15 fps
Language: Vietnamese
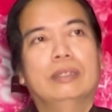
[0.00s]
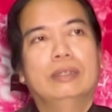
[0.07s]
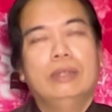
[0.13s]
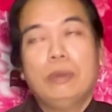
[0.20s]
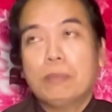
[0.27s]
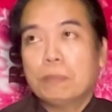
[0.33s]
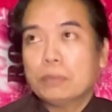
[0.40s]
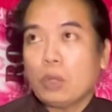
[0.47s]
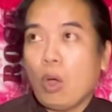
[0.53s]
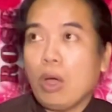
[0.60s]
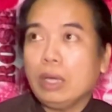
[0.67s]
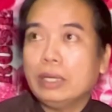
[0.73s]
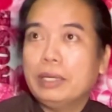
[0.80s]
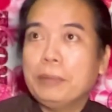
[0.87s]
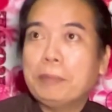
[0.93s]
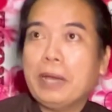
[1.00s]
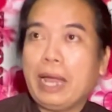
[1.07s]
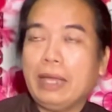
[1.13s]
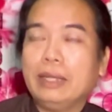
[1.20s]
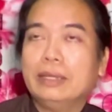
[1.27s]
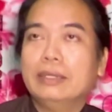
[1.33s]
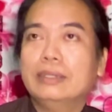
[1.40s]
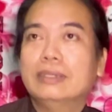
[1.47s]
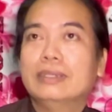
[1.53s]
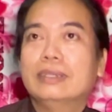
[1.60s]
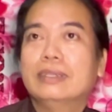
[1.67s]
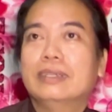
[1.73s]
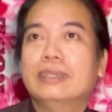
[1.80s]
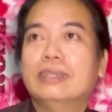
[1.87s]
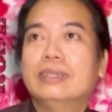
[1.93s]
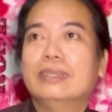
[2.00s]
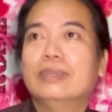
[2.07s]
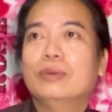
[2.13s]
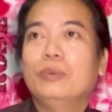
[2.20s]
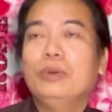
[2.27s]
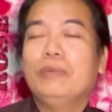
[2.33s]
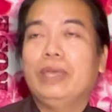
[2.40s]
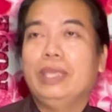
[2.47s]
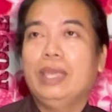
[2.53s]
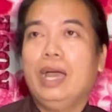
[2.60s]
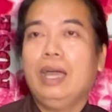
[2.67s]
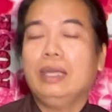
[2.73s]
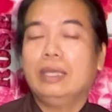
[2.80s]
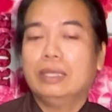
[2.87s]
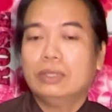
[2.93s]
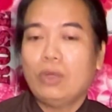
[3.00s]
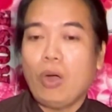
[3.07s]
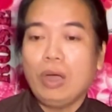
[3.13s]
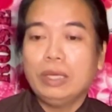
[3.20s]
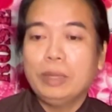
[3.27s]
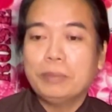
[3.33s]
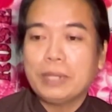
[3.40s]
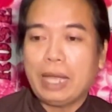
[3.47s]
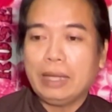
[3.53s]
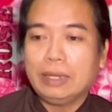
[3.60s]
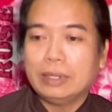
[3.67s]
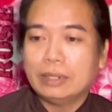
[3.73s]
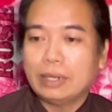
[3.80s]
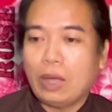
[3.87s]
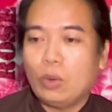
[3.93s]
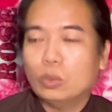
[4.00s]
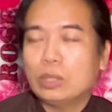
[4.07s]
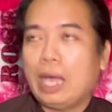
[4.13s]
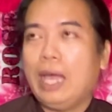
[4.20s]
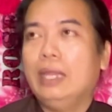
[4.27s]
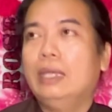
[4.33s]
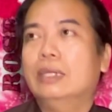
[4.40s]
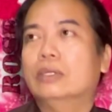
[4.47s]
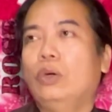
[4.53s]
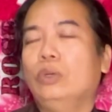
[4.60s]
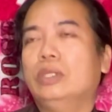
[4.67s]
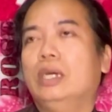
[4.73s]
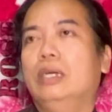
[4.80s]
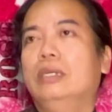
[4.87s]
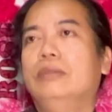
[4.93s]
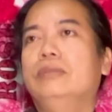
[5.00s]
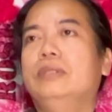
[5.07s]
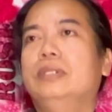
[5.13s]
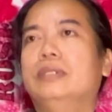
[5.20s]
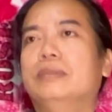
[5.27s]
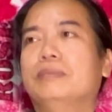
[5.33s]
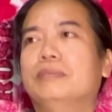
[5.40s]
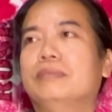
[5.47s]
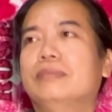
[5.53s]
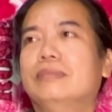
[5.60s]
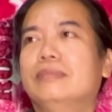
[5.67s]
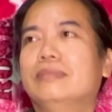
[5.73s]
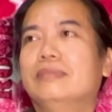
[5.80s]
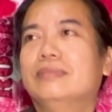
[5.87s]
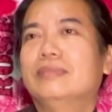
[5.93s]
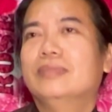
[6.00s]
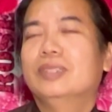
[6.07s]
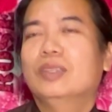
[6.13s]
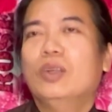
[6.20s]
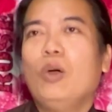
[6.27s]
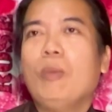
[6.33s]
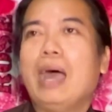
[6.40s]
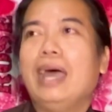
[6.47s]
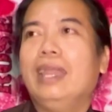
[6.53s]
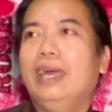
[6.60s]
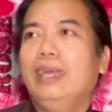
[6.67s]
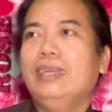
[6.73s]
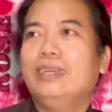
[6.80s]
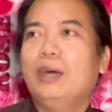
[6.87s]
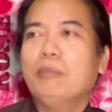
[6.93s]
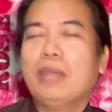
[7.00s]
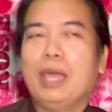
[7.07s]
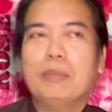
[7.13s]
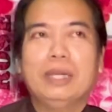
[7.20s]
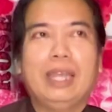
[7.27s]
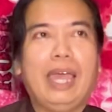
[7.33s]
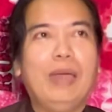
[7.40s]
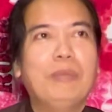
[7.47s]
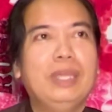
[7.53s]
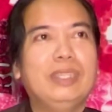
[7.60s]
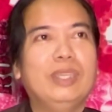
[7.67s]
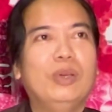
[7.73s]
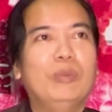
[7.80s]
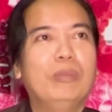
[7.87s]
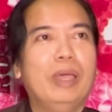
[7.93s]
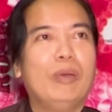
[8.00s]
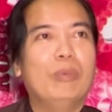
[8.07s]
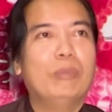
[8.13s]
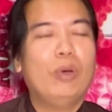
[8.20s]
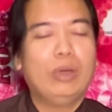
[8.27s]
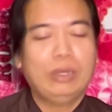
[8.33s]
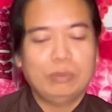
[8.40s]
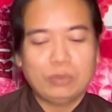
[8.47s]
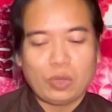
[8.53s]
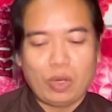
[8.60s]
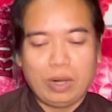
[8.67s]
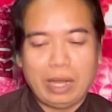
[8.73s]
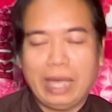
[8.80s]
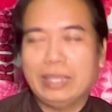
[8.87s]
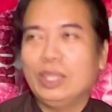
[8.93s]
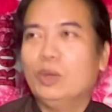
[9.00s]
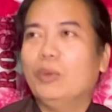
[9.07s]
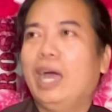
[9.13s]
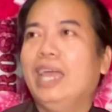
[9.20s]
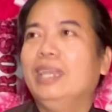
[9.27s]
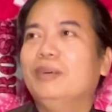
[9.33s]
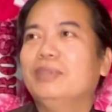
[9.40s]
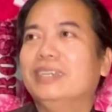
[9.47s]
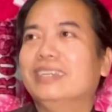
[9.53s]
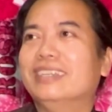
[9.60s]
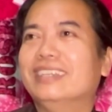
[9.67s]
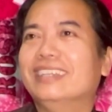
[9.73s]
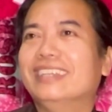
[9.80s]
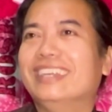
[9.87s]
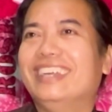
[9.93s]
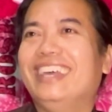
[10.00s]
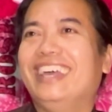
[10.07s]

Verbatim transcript: nó thoát cái kiếp rắn quý vị nhớ nghe thoát kiếp rắn đầu thai lên cõi trời hưởng phước có ba lễ hôm nay mình lại không biết nhiêu ông béo ông boss cũng cho lại nhiều lại lắm rồi